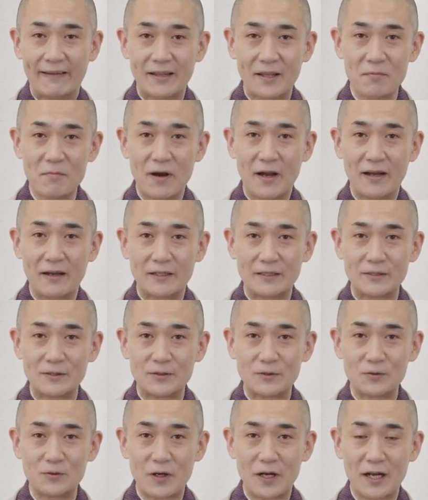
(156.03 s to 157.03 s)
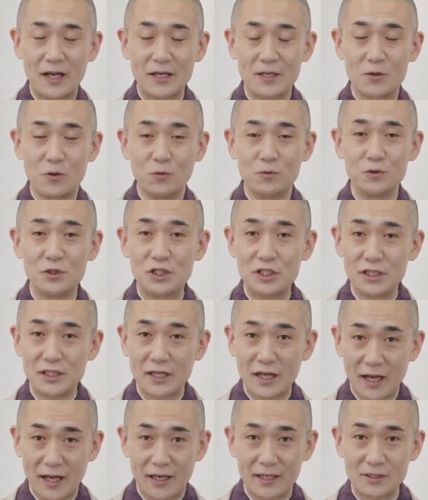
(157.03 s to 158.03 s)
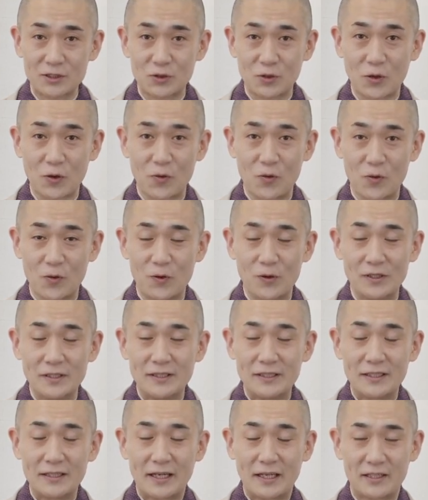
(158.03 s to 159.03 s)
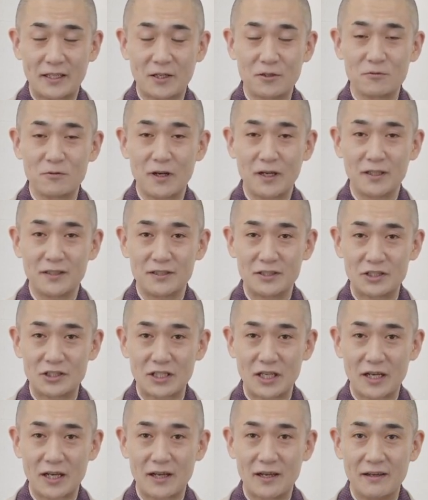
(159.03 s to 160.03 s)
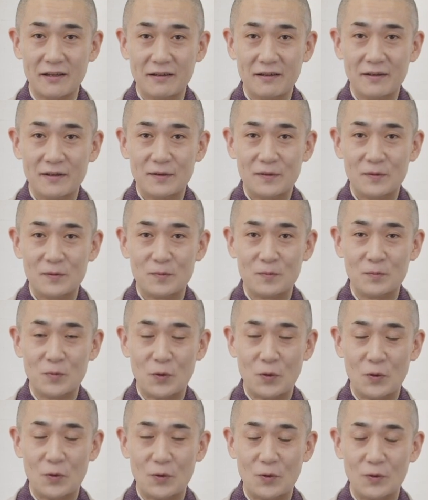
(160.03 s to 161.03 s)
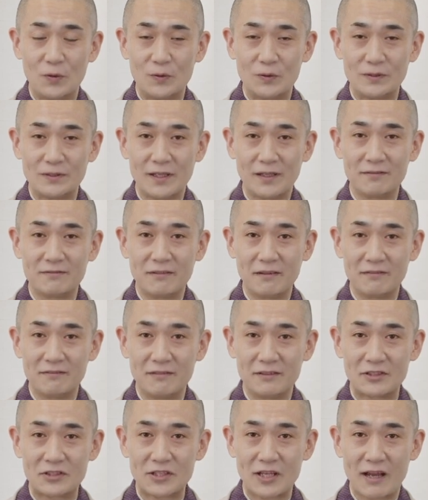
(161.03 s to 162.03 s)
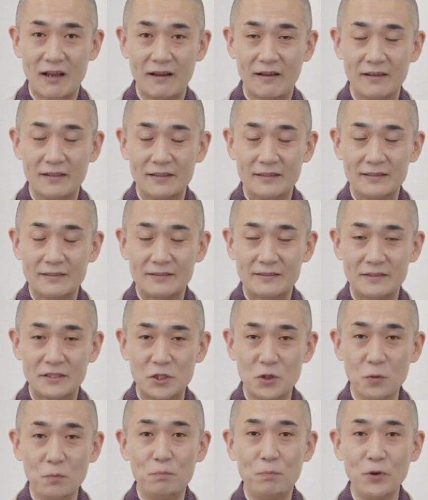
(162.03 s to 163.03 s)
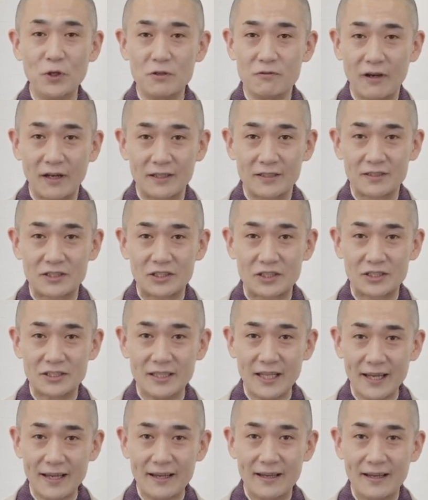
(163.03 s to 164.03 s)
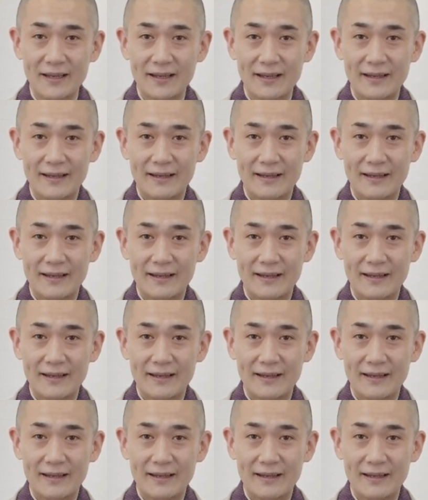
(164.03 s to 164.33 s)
でまあ若いご婦人がそれを語るわけですからもう何て言うんですか色っぽいわけですね。